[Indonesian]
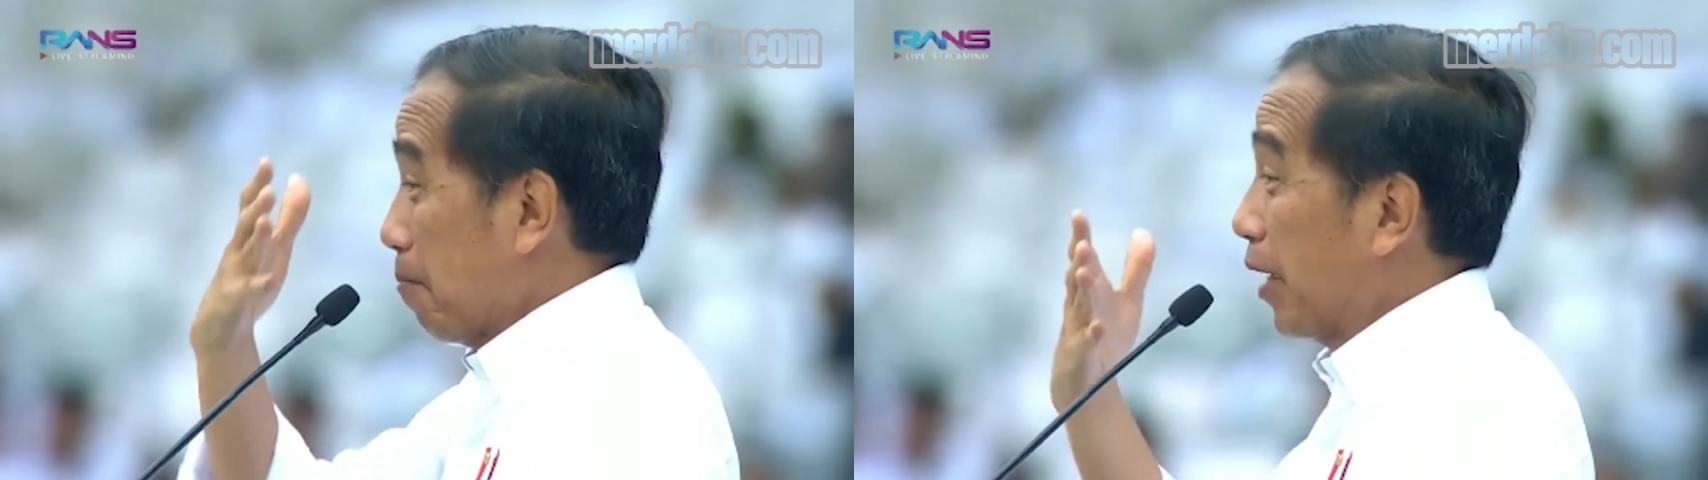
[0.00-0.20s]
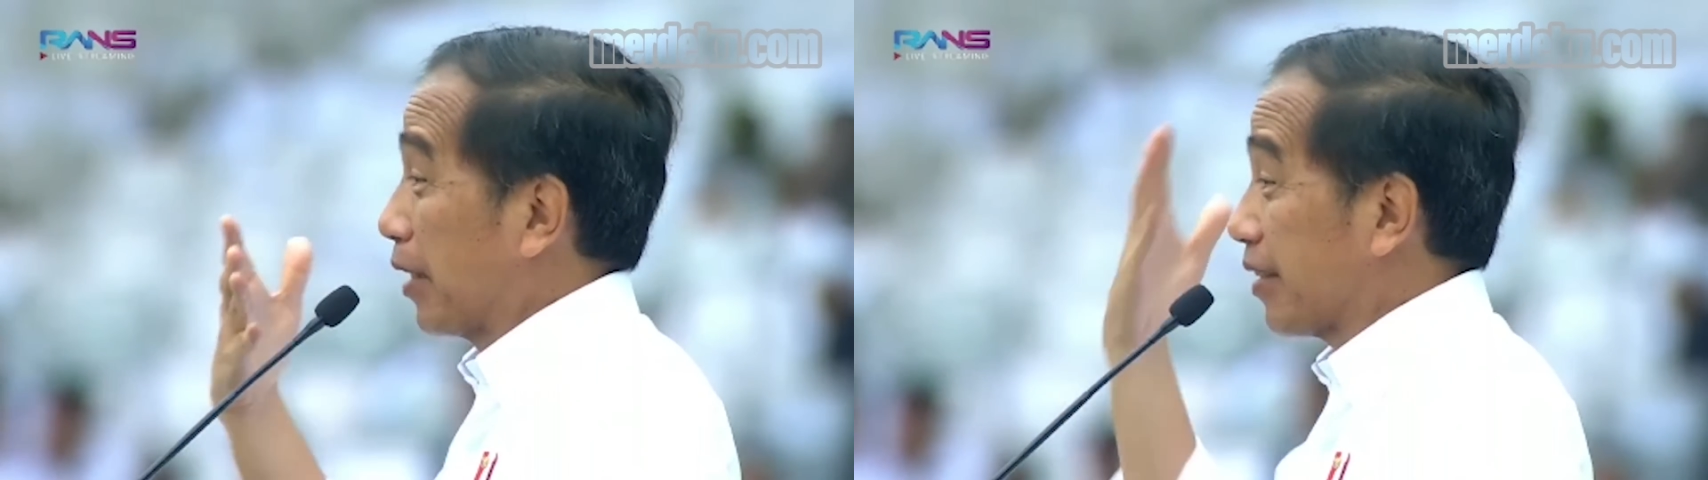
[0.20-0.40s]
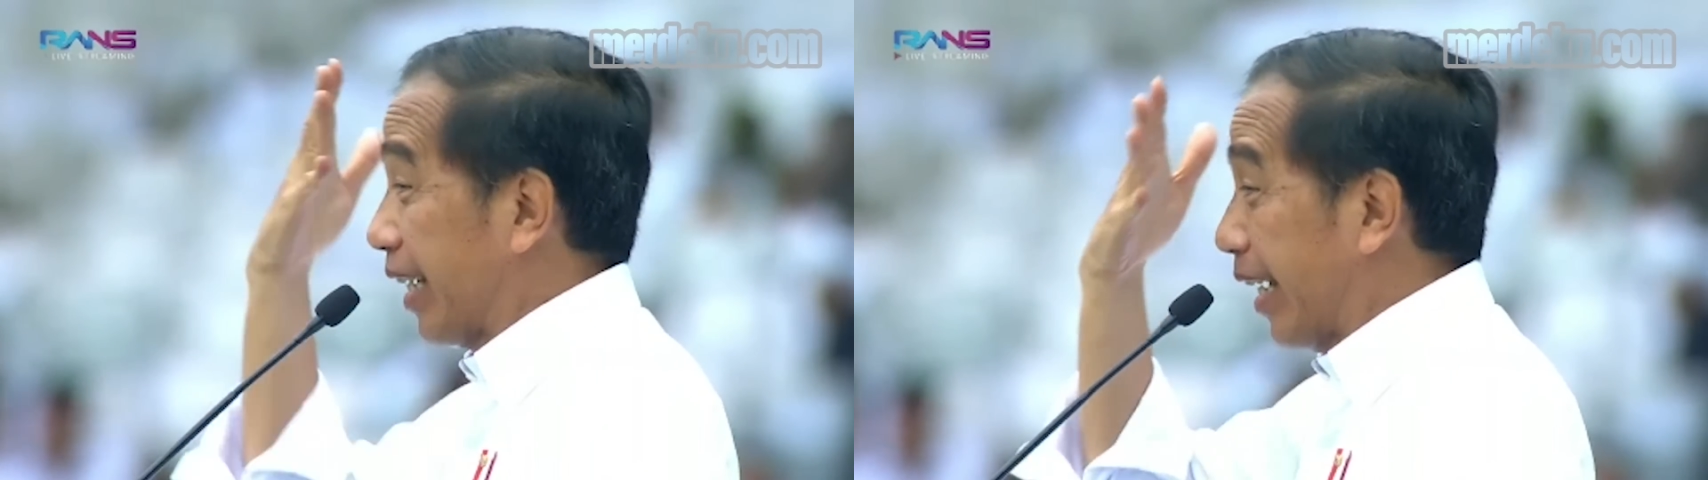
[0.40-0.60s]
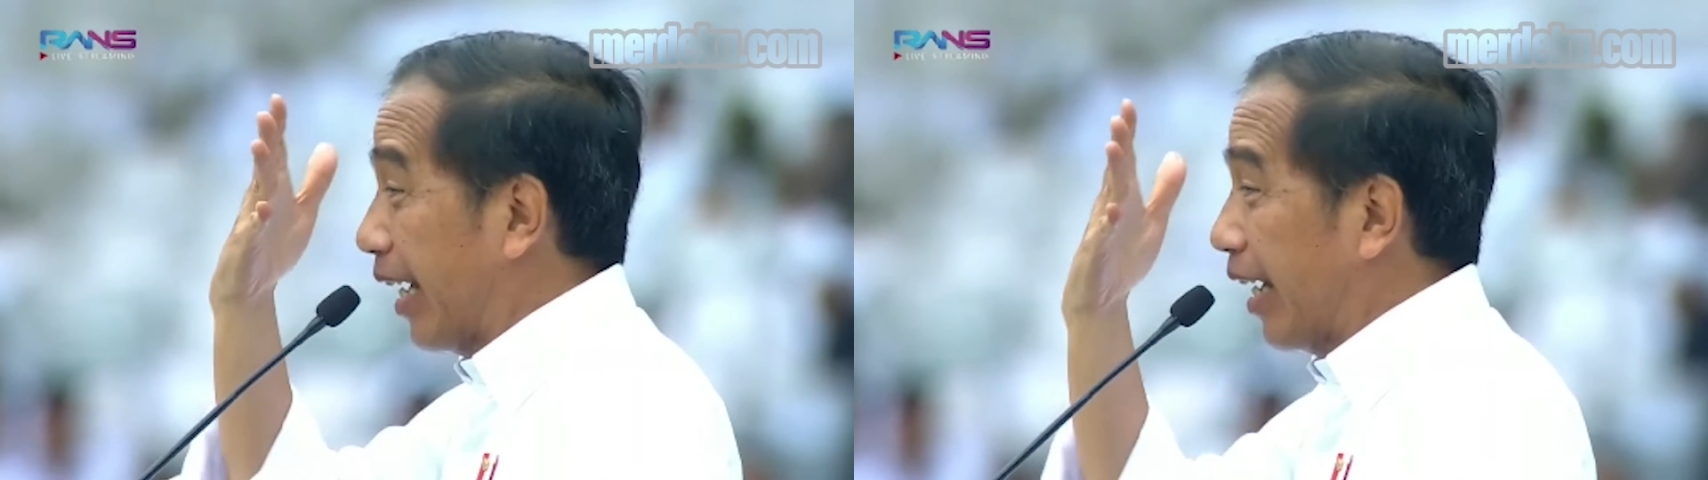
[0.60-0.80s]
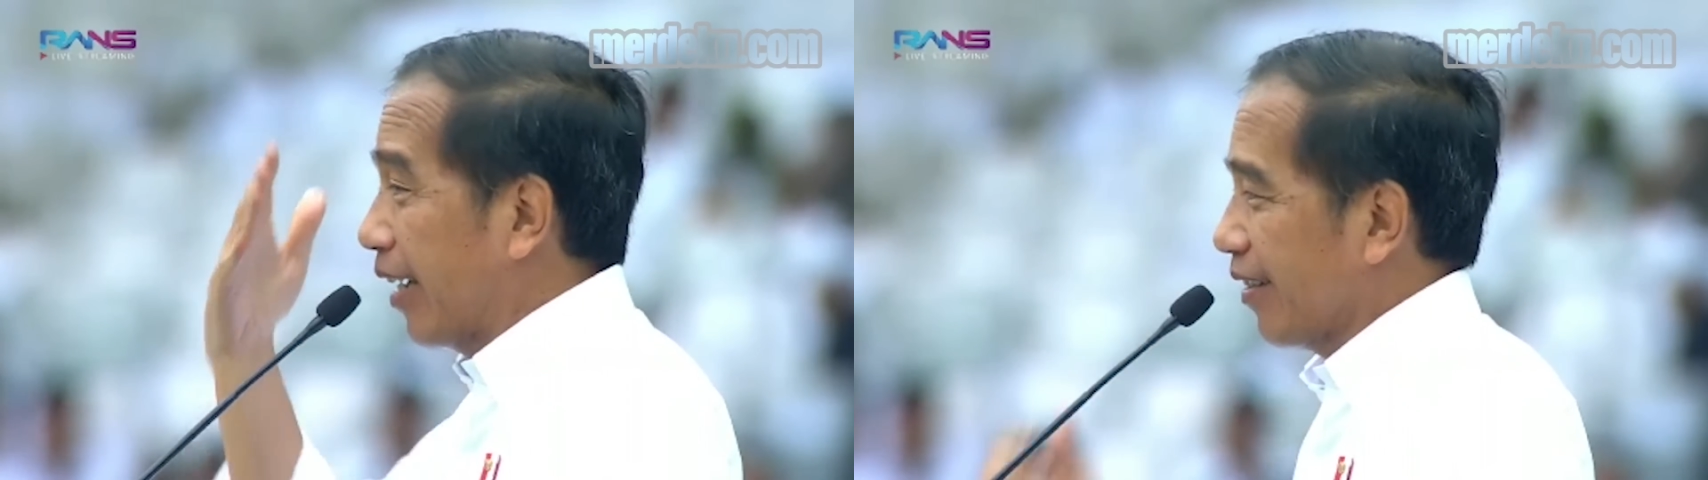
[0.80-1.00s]

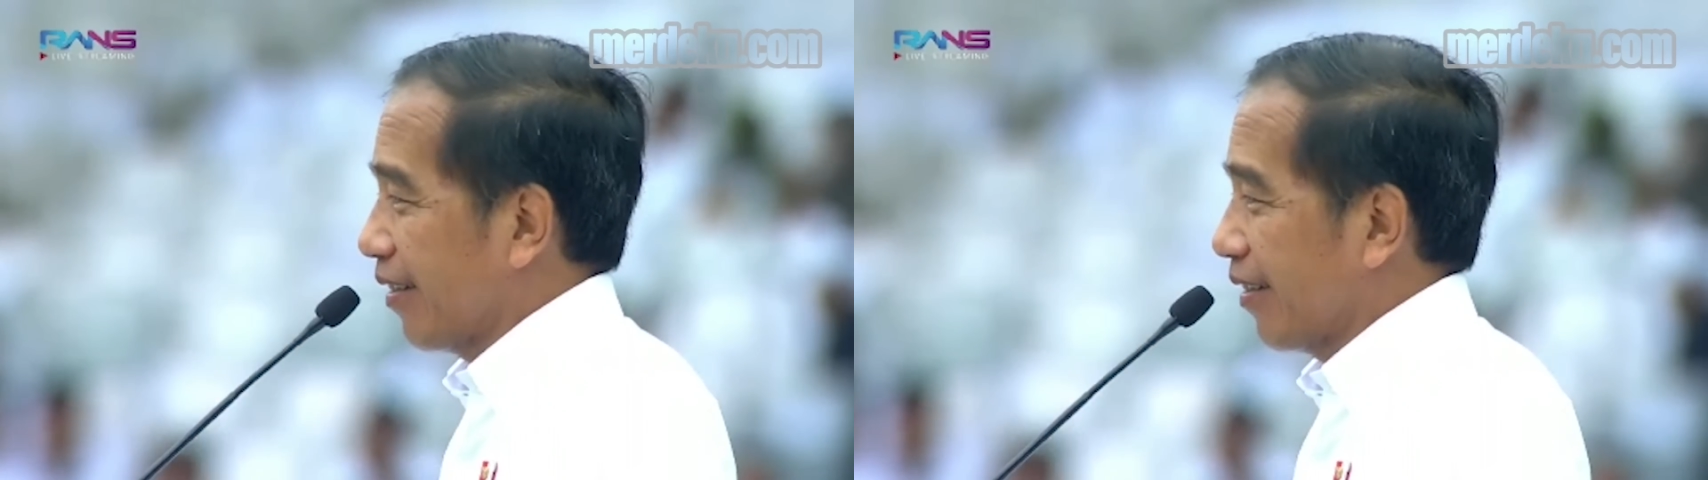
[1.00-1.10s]
bersih,